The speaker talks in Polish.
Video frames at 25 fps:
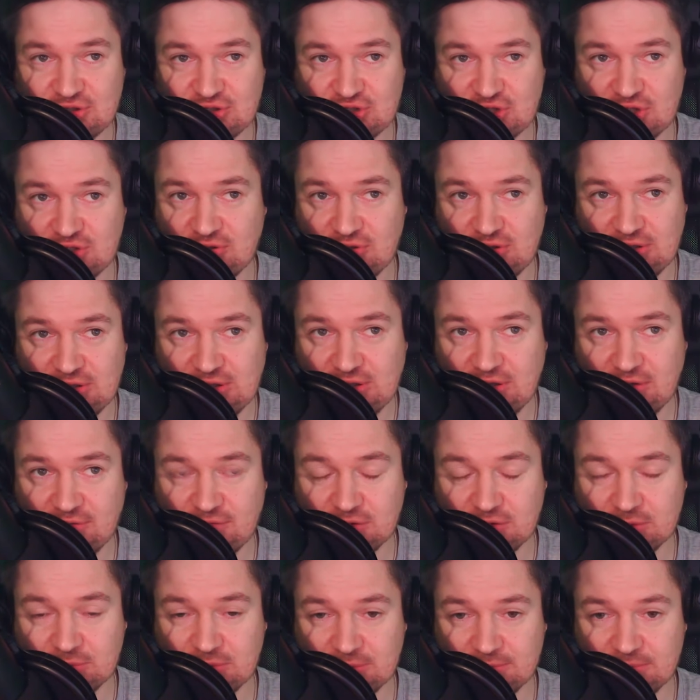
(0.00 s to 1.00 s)

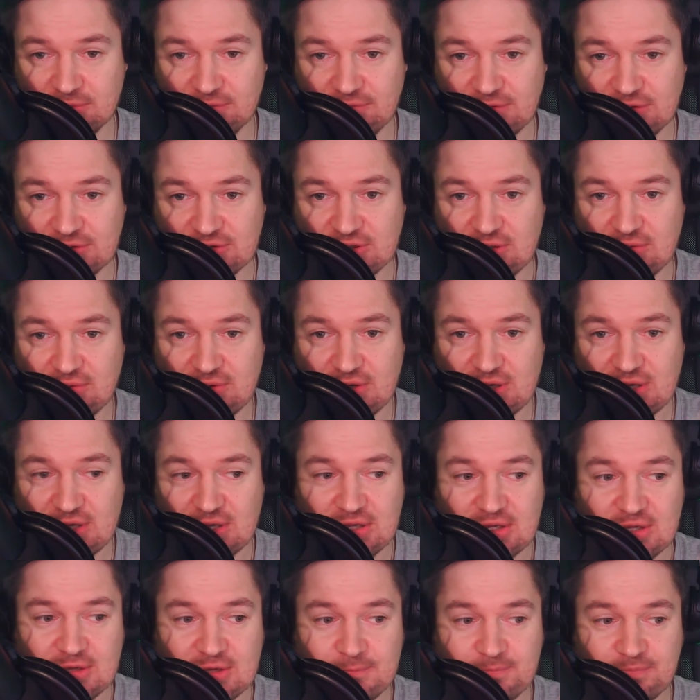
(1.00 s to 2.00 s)
trzecioligowych bym powiedział,
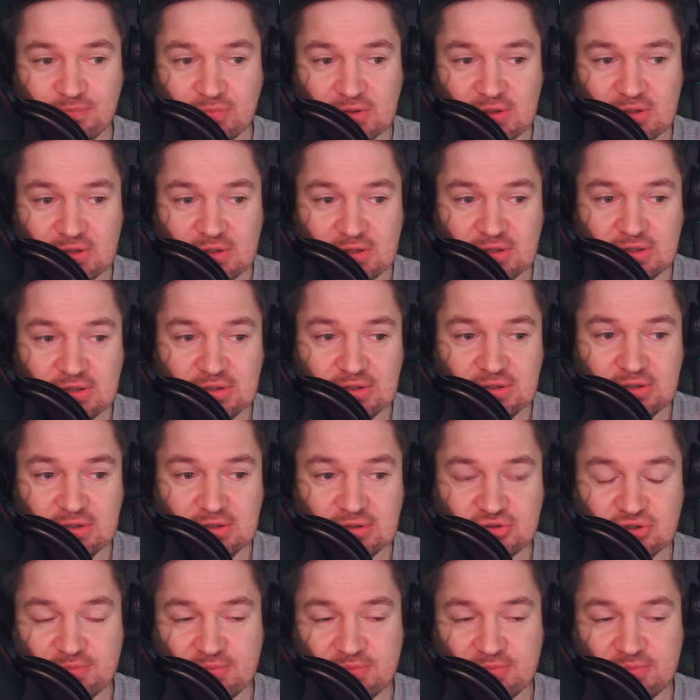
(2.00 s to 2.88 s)
E,